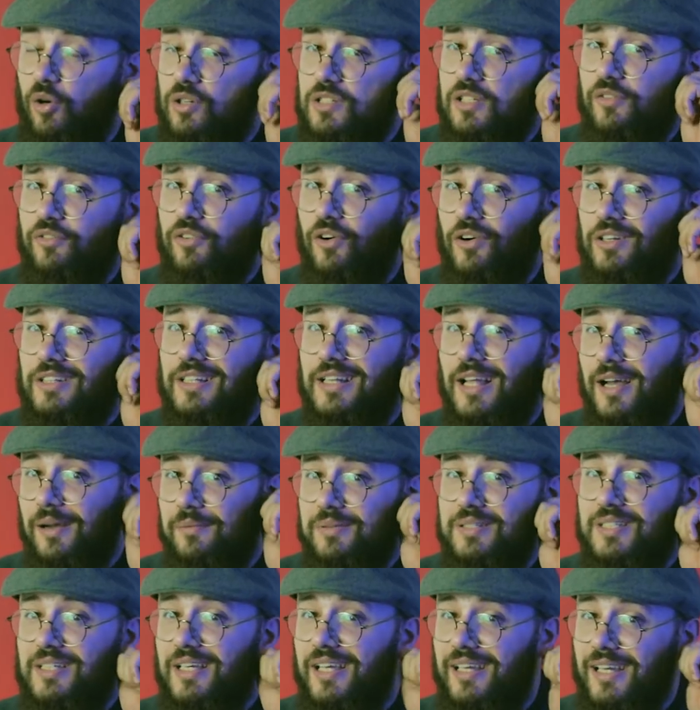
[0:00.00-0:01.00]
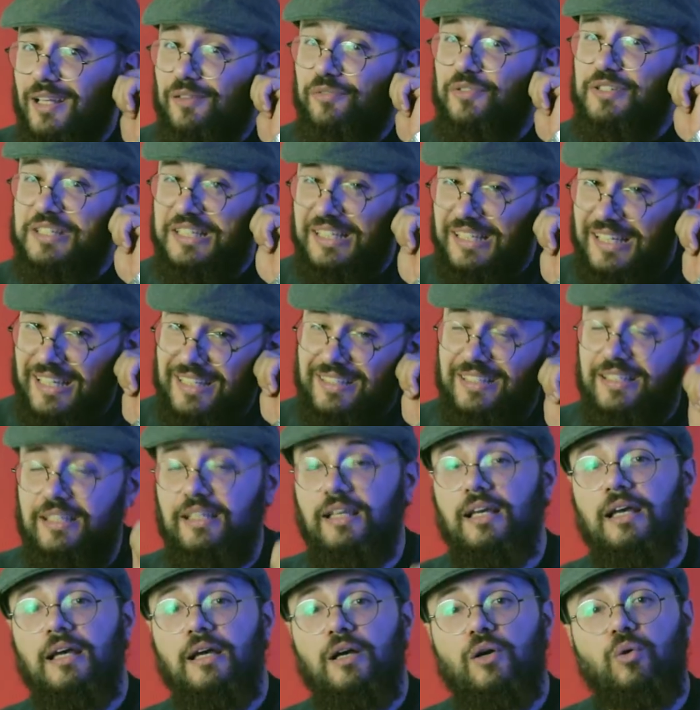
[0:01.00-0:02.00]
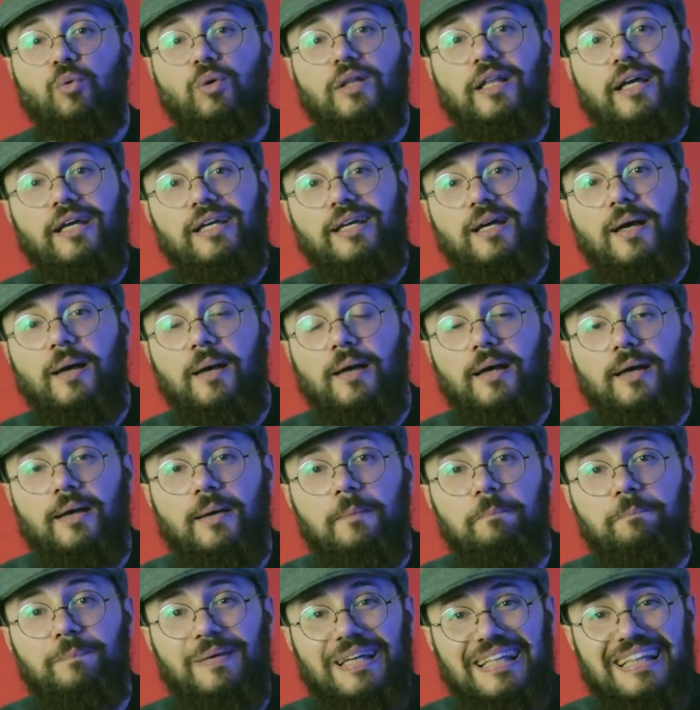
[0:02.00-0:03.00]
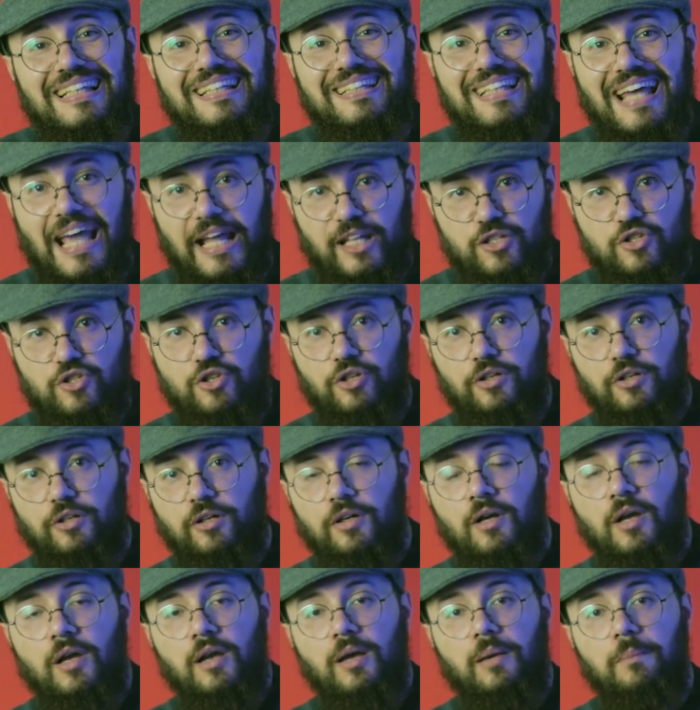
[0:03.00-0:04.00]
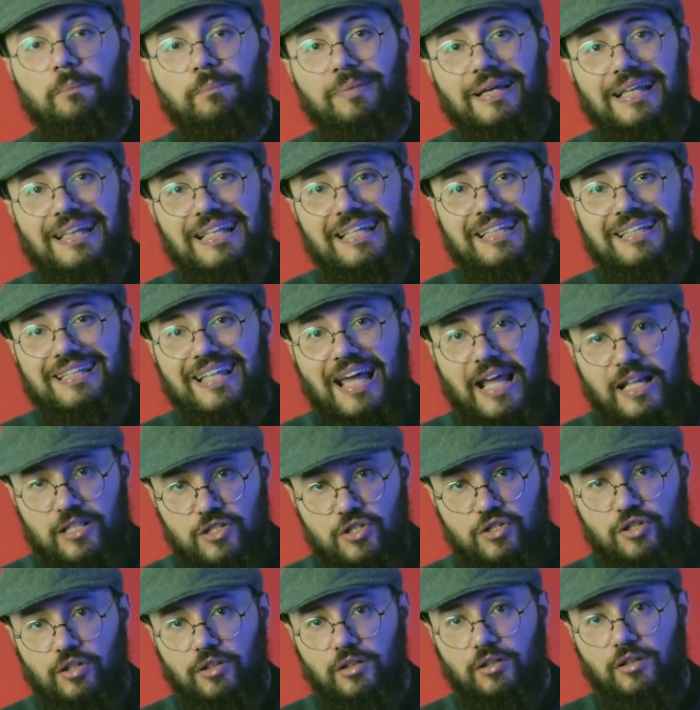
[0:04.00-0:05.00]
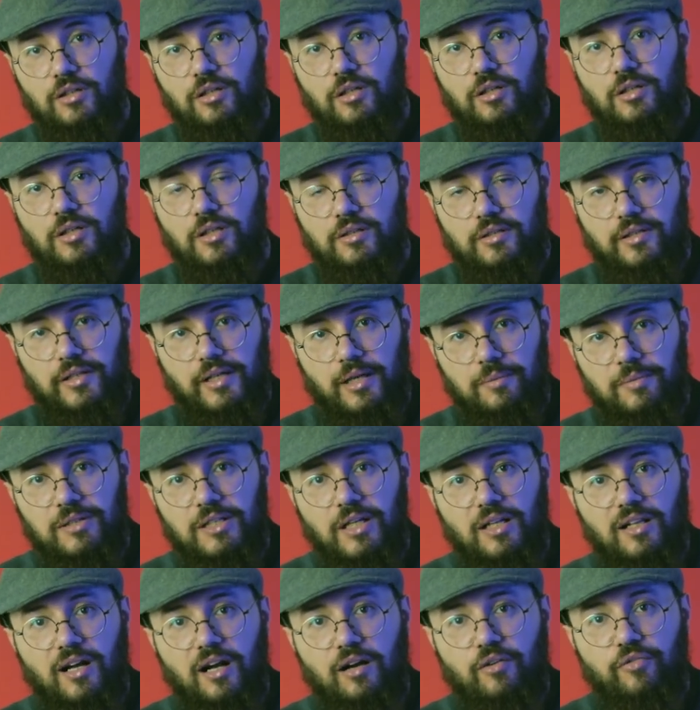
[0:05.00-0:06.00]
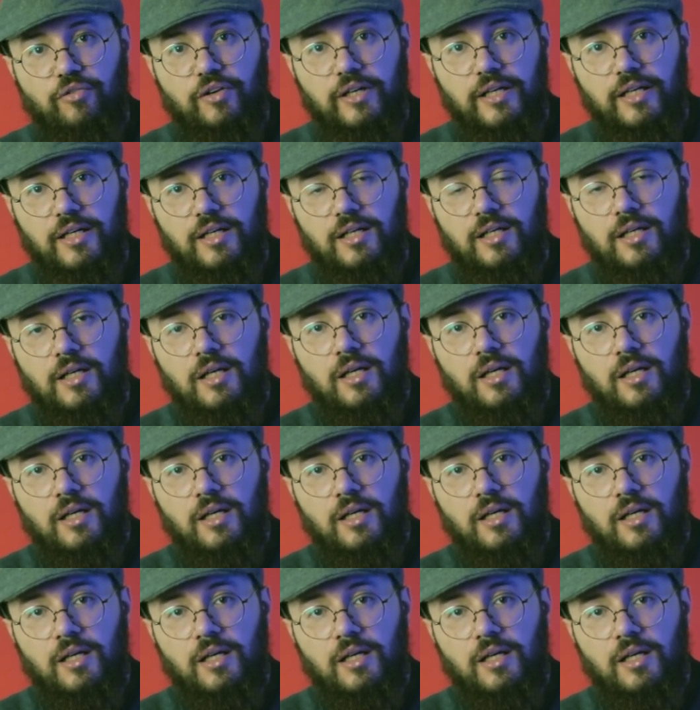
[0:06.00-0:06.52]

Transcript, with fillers: وظيفه ولا لا بس هي جت في سكتي واللي هي بيلي دانسر بيلي دانسر ترجمتها الحرفيه